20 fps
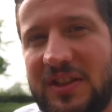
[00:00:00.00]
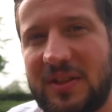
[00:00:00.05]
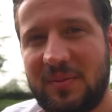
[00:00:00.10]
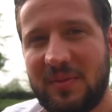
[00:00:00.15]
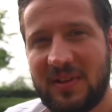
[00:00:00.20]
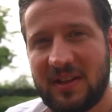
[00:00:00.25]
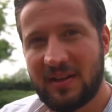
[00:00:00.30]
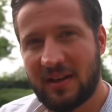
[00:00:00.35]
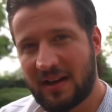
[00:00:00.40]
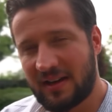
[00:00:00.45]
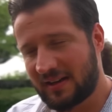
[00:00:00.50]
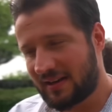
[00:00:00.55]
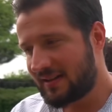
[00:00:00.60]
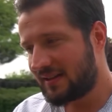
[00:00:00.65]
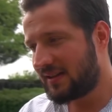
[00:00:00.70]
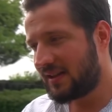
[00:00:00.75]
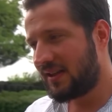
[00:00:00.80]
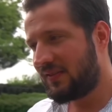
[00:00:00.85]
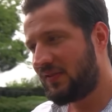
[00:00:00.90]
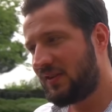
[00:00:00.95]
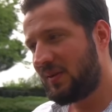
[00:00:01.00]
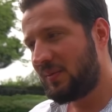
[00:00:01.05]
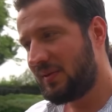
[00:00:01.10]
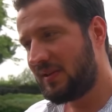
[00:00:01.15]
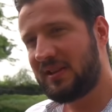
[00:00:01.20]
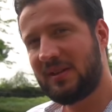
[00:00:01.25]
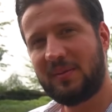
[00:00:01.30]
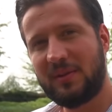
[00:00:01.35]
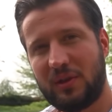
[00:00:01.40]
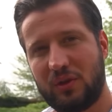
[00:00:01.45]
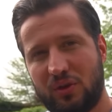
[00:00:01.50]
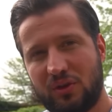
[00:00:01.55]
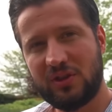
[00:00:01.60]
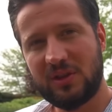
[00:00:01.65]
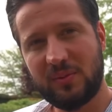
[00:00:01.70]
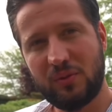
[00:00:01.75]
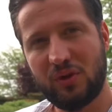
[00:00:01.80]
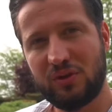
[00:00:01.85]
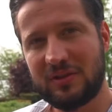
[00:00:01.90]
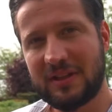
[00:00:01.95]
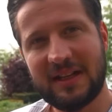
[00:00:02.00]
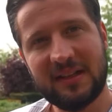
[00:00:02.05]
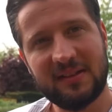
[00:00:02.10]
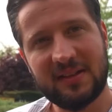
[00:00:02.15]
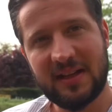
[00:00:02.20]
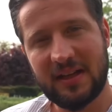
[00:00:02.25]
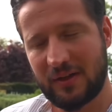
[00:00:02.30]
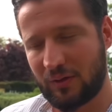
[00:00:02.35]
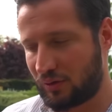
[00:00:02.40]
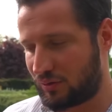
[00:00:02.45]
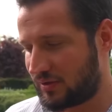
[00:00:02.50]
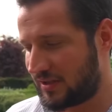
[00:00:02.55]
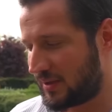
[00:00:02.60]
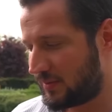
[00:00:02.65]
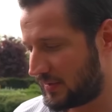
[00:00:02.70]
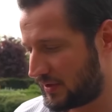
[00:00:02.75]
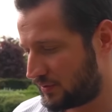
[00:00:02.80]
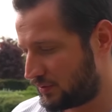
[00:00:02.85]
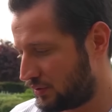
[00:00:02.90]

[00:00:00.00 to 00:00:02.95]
Şimdi arka tarafını bitirmeden önce bir özellik daha göstermek